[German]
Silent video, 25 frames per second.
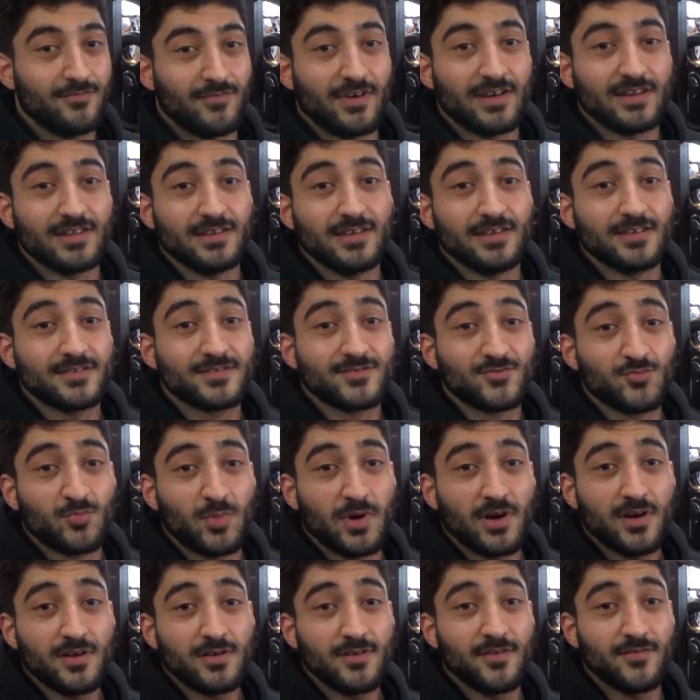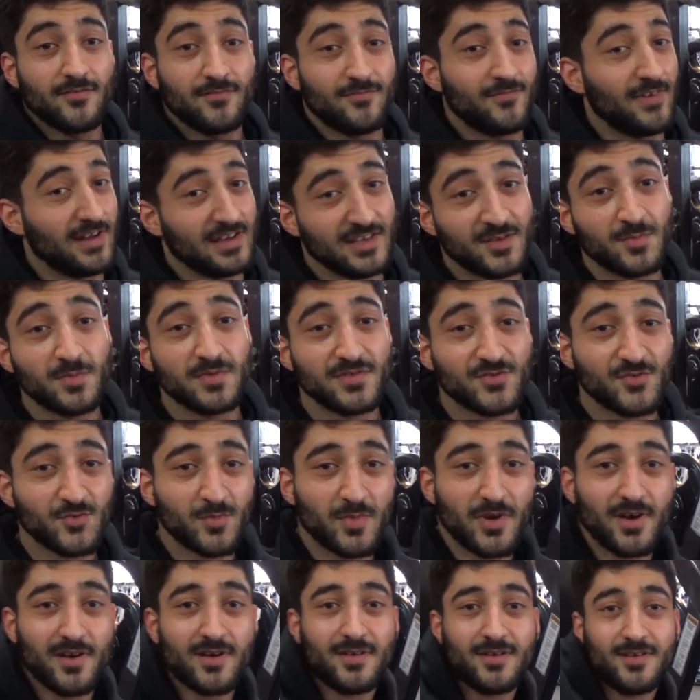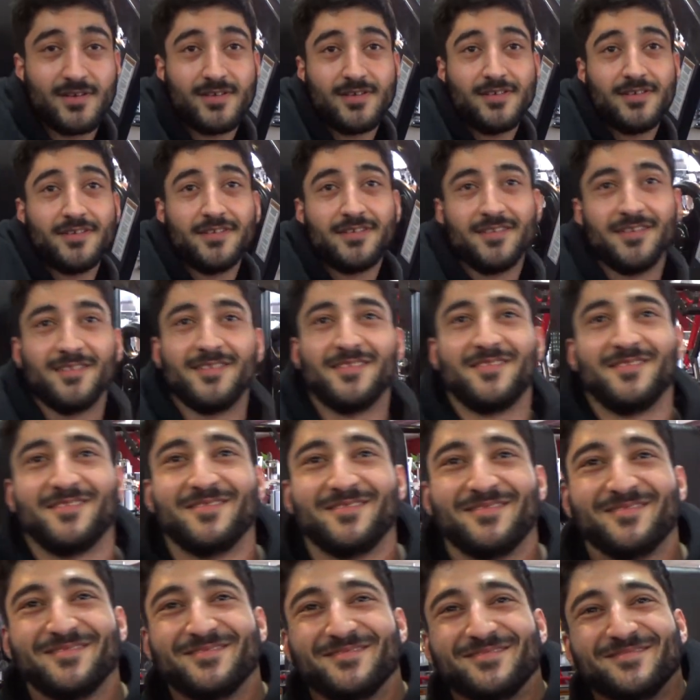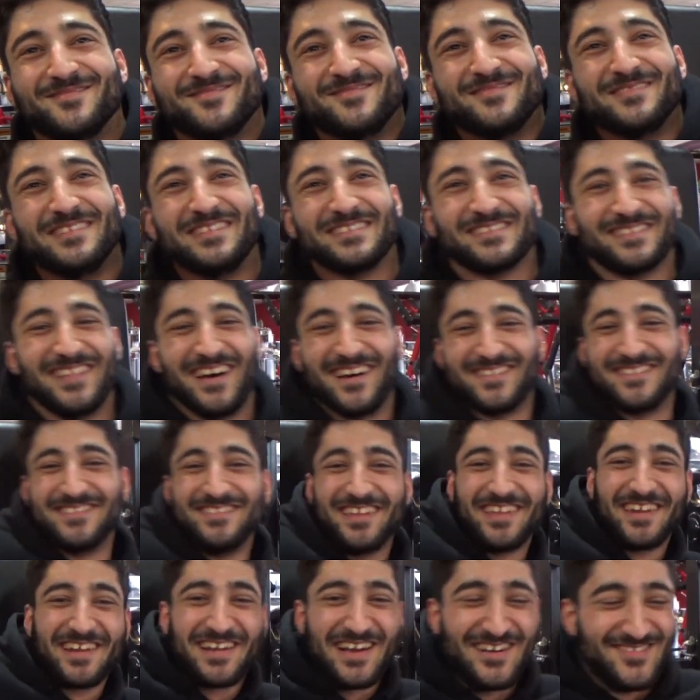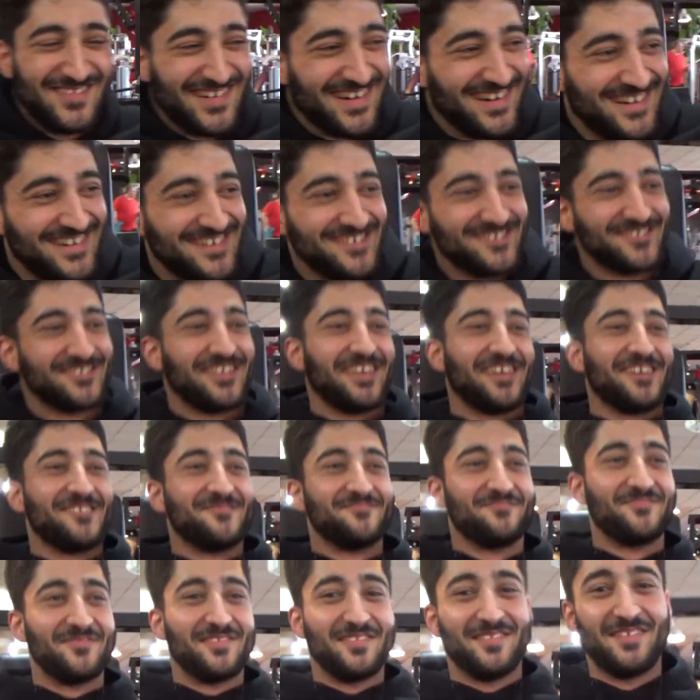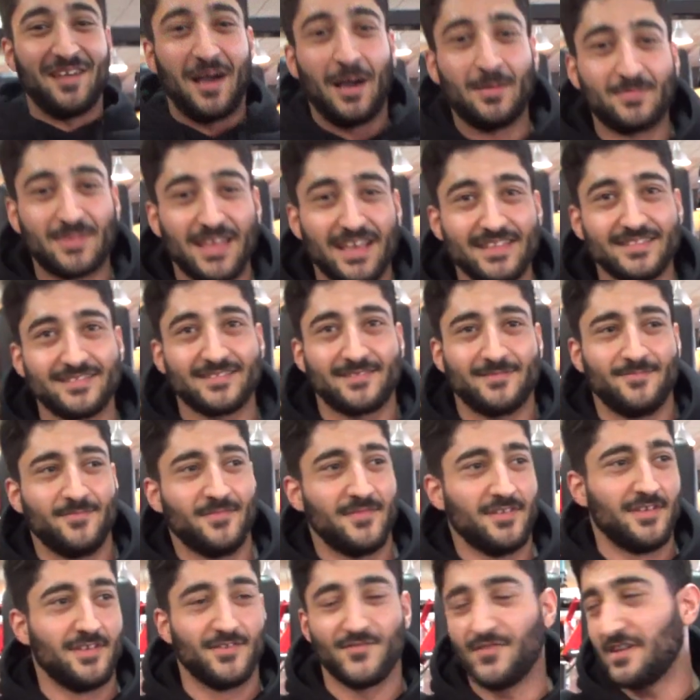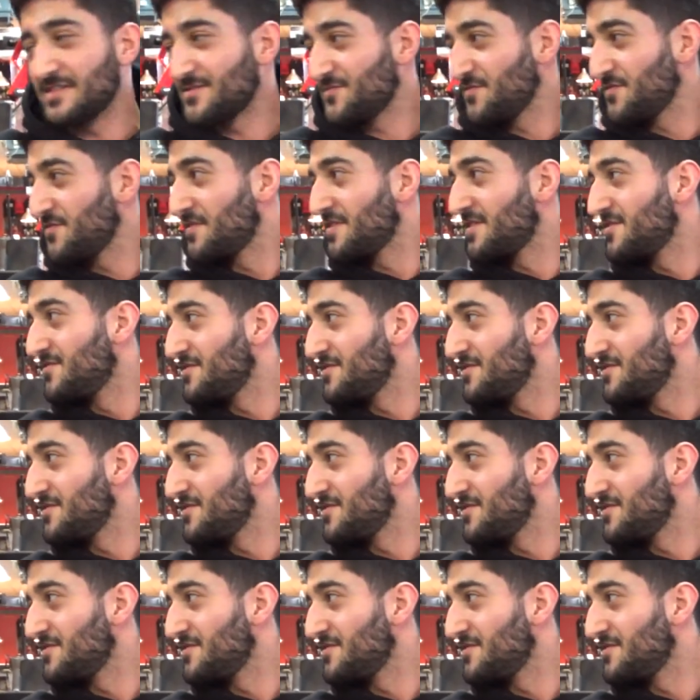weil die ist super, weil ich bin super. Jetzt lacht hinter der Kamera. Okay, ab geht's. Ich weiß nicht, wie viel